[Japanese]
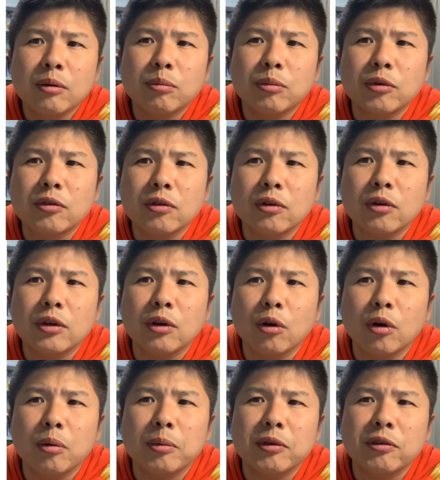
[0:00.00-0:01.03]
物流費
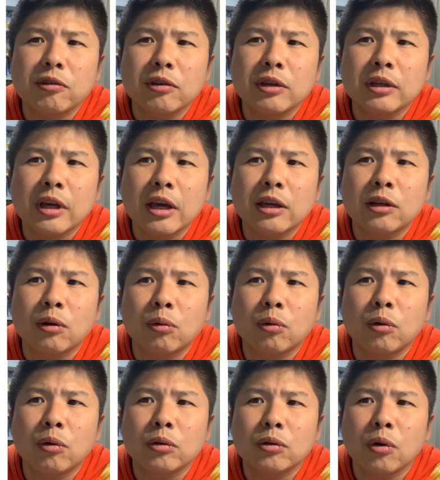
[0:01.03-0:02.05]
及び人件費の
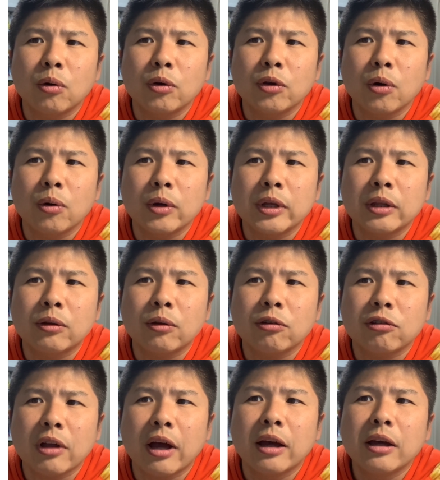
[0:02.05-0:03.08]
高騰を要因と
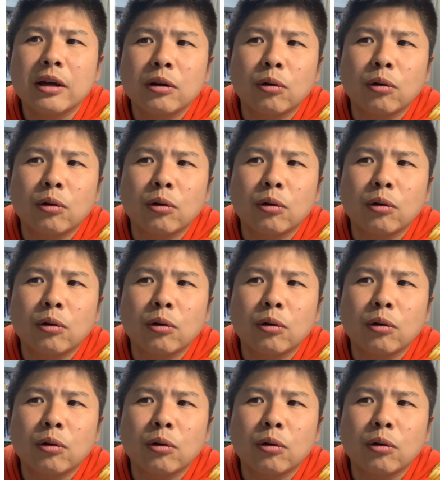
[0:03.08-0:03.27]
した